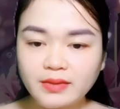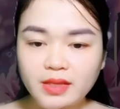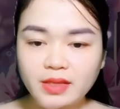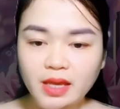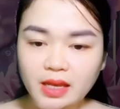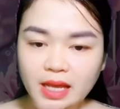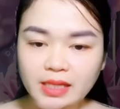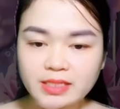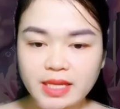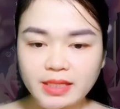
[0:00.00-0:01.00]
Hẳn là
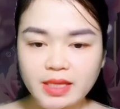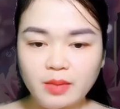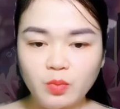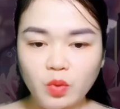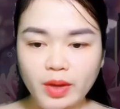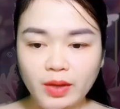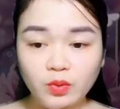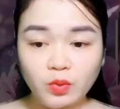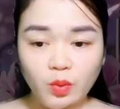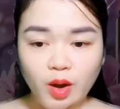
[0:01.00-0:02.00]
lần đầu tiên gặp mặt,
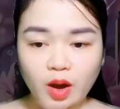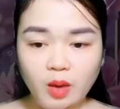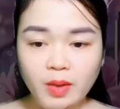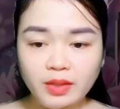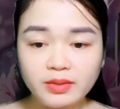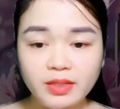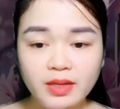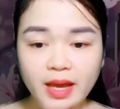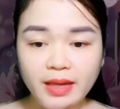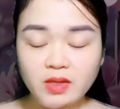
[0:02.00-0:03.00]
cậu tô
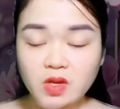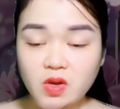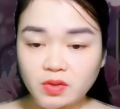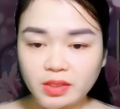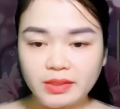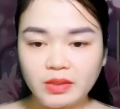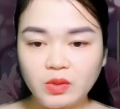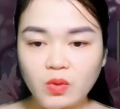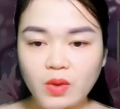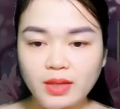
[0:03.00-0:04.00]
thêm màu sắc cho áo
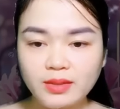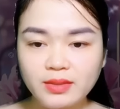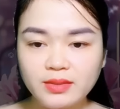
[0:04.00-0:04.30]
của mình.